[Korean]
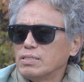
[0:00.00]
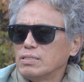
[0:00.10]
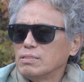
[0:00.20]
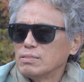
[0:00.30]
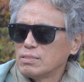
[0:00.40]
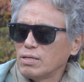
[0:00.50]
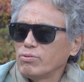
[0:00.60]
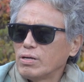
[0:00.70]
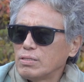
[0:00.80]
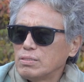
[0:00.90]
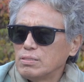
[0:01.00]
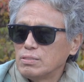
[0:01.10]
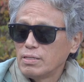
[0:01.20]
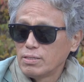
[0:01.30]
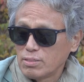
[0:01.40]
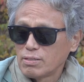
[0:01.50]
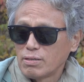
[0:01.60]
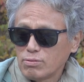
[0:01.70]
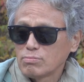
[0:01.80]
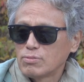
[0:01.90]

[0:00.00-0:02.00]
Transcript: 그런 생활을 했잖아요.